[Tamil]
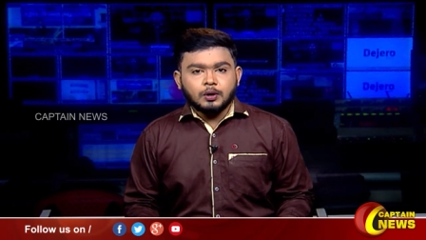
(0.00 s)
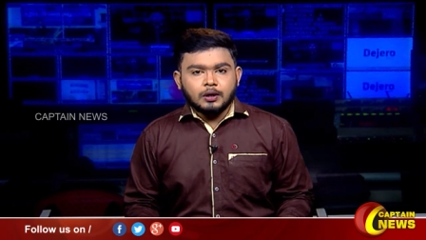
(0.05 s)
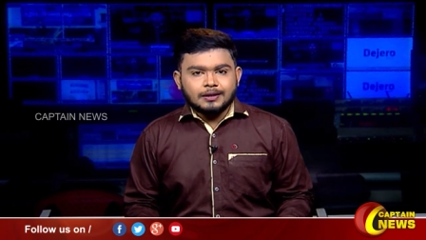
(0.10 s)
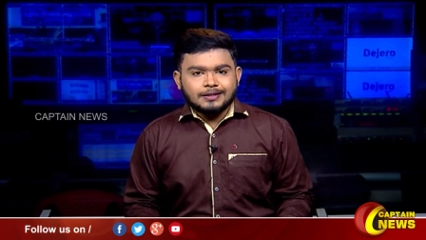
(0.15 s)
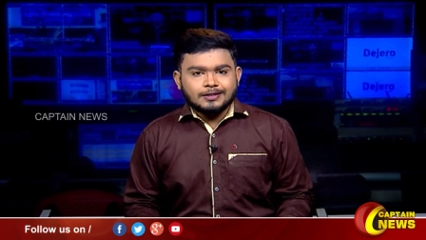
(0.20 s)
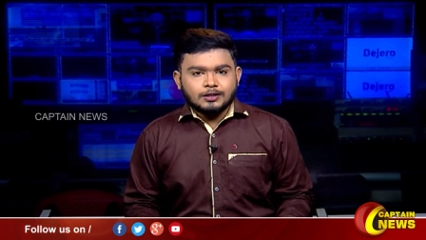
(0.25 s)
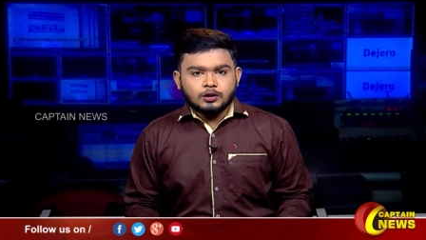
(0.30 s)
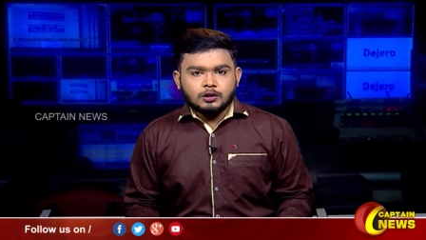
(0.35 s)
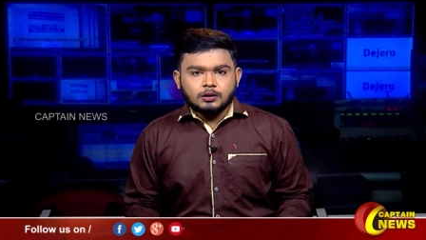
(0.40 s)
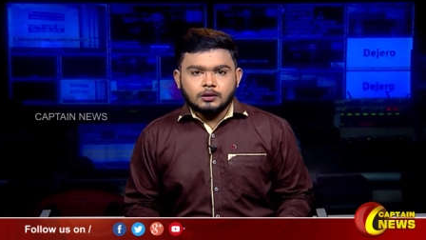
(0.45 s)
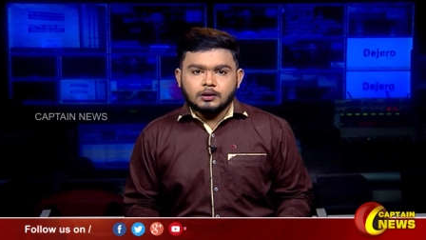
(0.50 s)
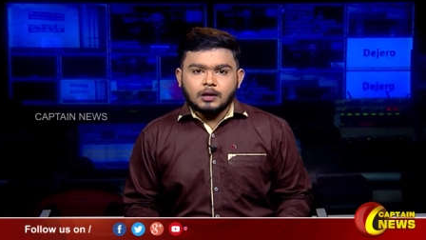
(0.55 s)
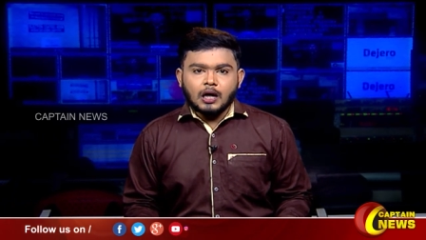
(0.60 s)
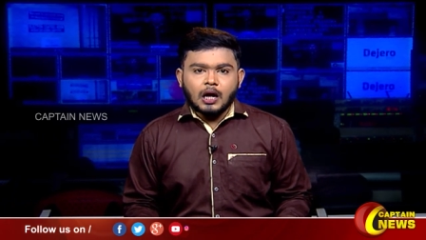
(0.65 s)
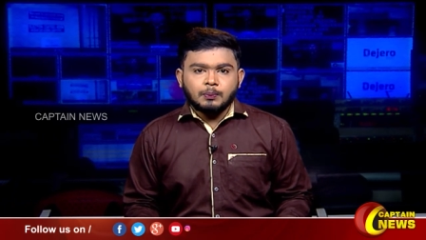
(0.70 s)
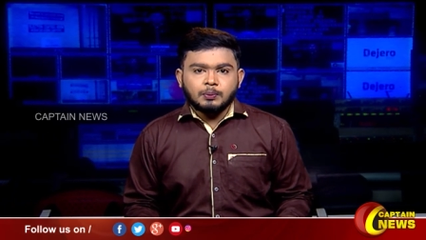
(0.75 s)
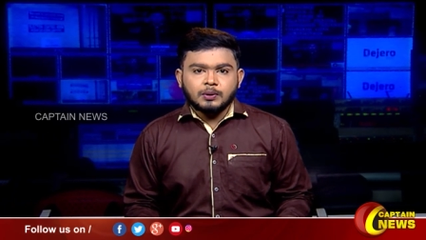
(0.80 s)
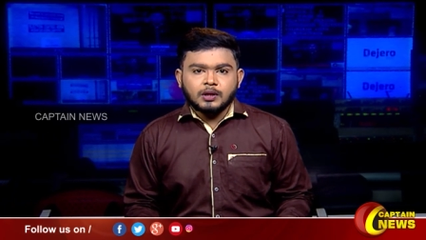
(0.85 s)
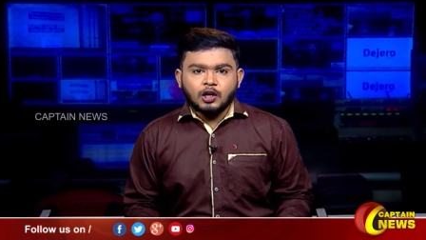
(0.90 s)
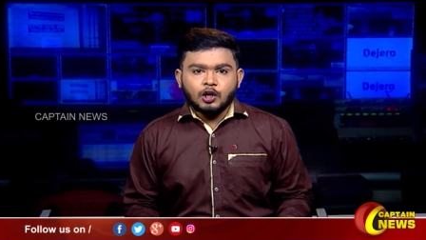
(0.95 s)
ஒரு லட்சத்து
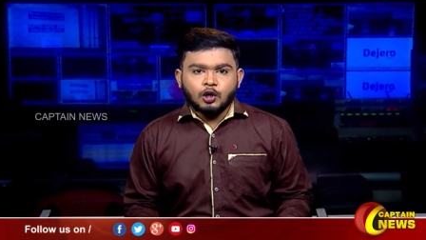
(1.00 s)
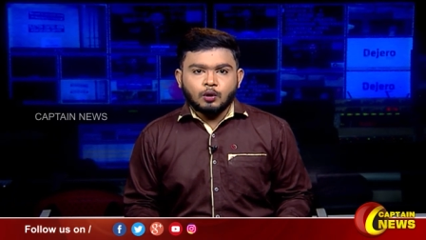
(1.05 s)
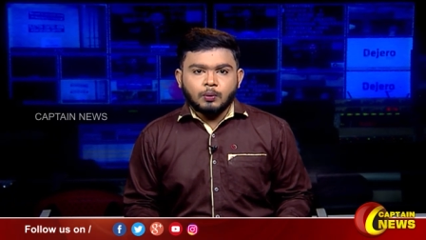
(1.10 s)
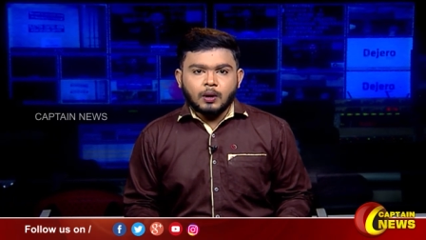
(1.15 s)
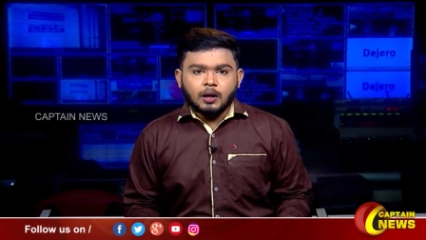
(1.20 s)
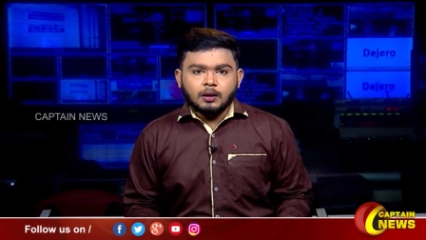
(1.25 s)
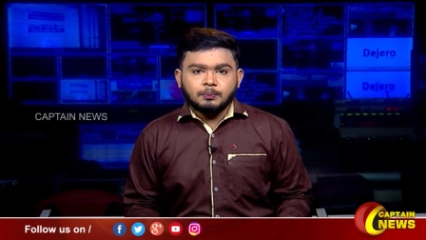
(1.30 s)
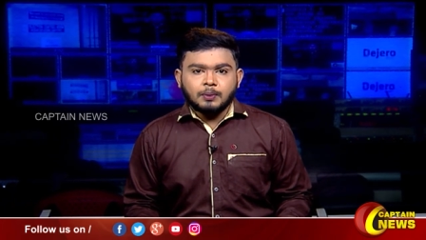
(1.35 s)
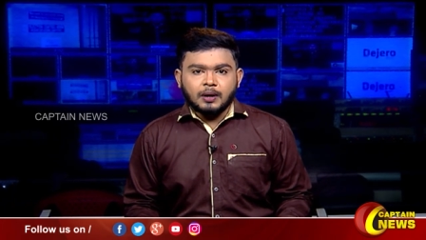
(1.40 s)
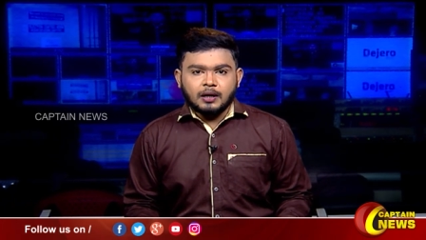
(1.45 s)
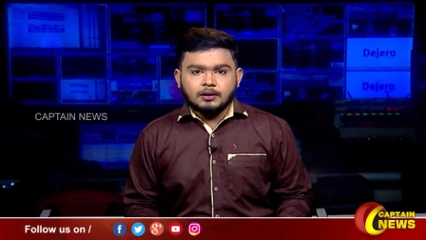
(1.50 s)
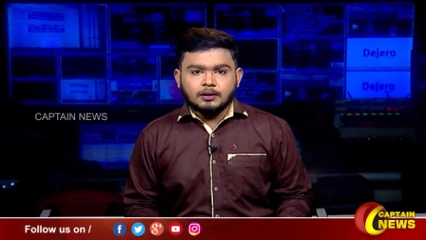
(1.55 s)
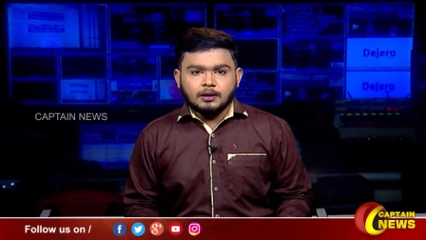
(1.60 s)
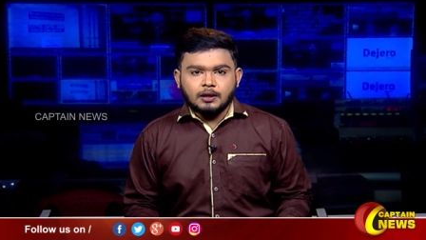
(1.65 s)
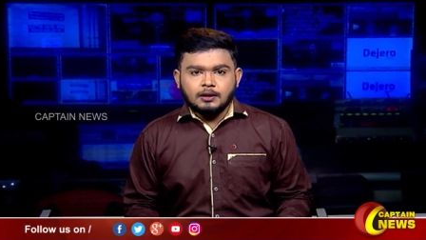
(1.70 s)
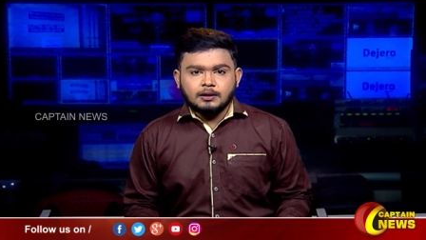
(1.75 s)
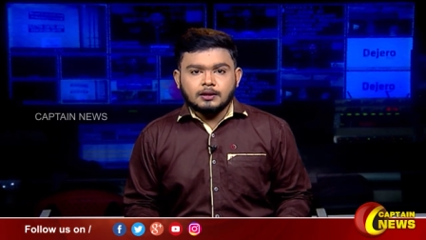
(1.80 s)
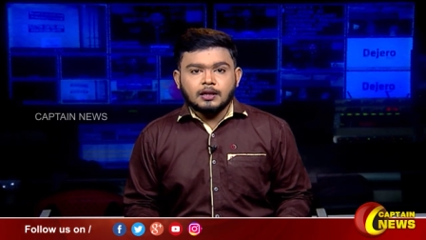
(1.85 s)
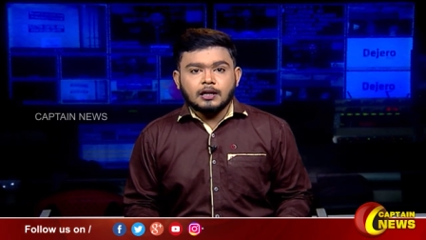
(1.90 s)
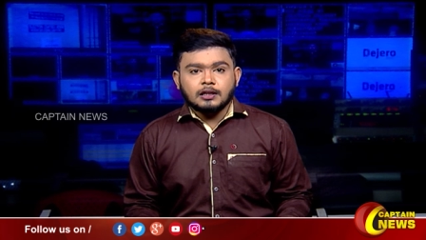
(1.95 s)
நாற்பதாயிரம் ரூபாய்
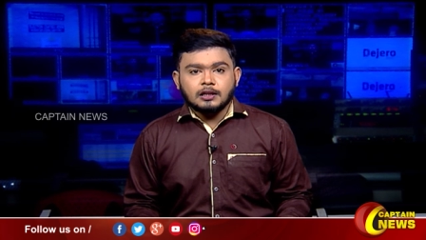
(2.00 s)
பணத்தை